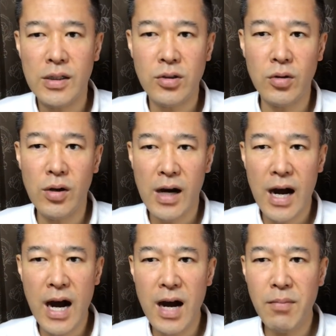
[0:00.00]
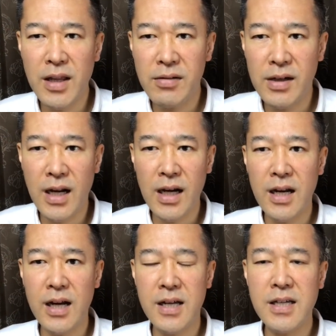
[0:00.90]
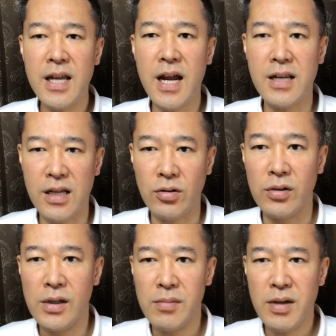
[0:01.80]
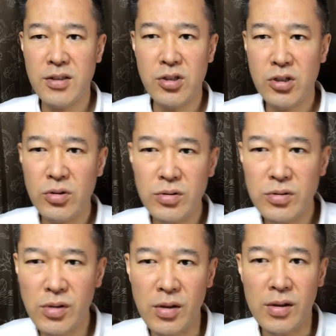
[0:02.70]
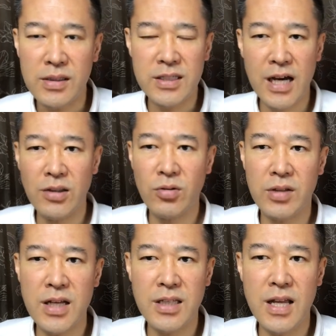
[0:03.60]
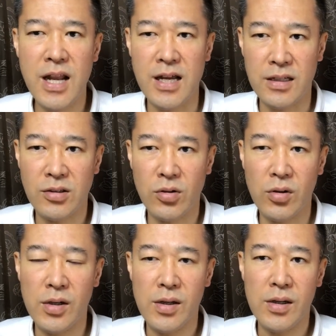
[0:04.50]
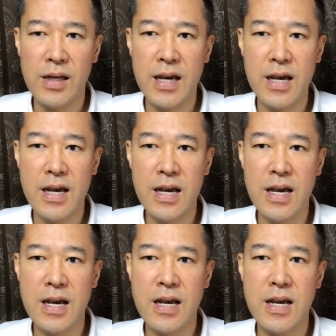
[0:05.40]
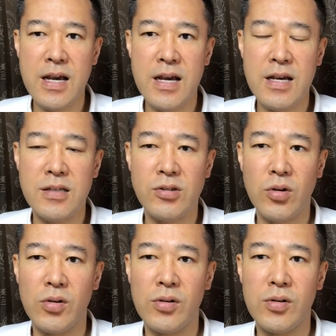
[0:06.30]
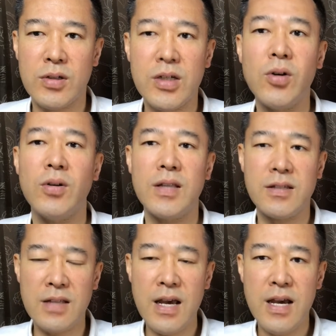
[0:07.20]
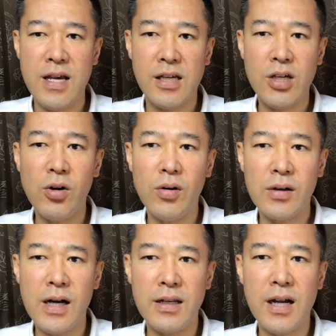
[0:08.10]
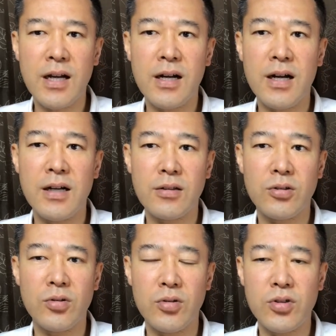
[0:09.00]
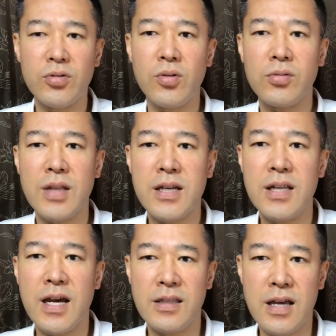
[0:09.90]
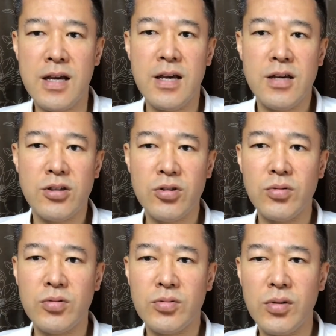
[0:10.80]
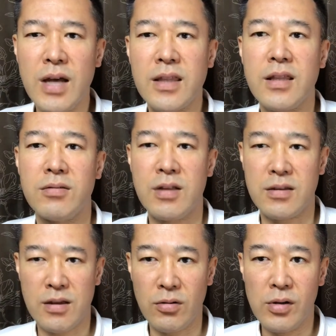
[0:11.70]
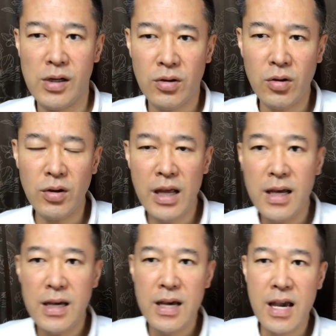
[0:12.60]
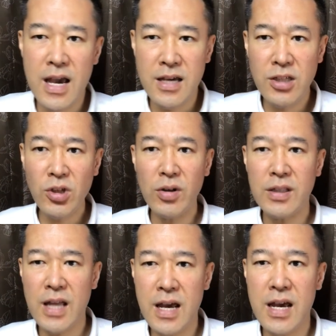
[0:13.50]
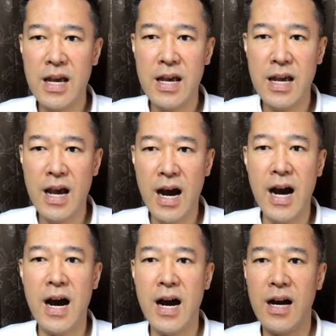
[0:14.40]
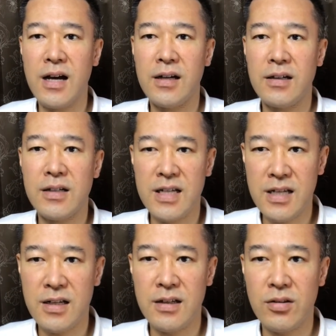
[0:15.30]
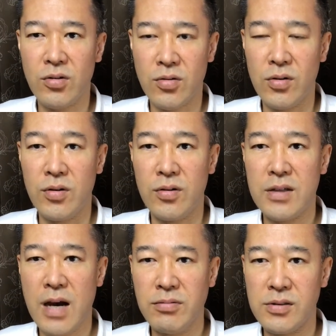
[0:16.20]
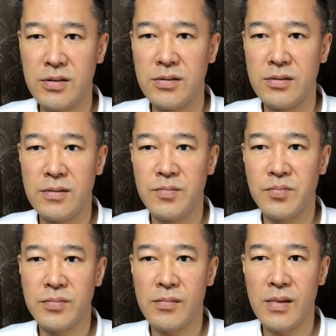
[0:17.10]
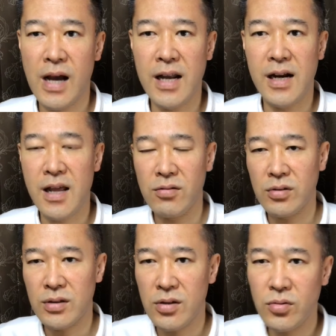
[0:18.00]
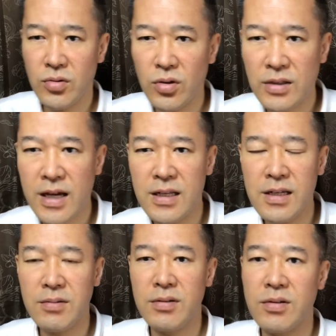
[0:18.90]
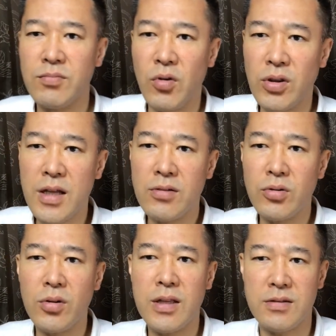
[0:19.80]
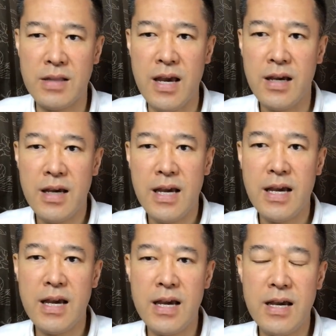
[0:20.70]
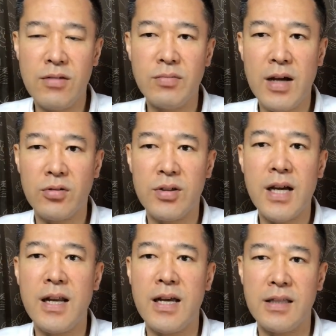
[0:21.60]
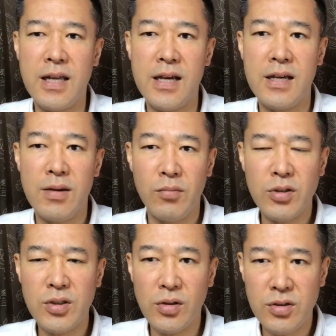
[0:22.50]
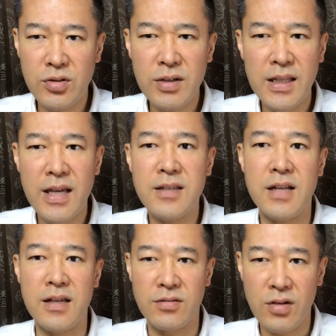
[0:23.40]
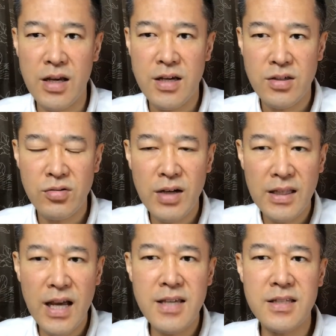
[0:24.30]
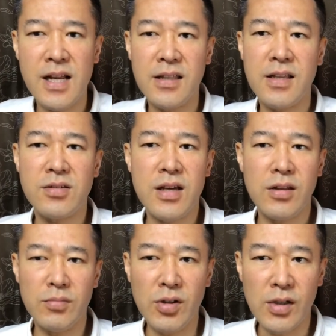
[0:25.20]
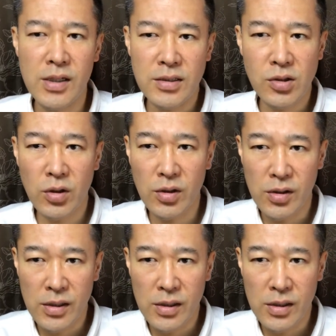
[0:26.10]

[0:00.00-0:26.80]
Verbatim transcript: その歯まではなかなかいけないなとまず週をちゃんとできてないその「えー、その基本ですね基本がなかなかその習得できないんで週をやってるんですけどこのね、えー、急いで、えー、はりとこう破る離れるっていう状態に持っていくとですね、えー、うまいこといかないんでもちろん種が大事なんですよね種が大事なんですけどもその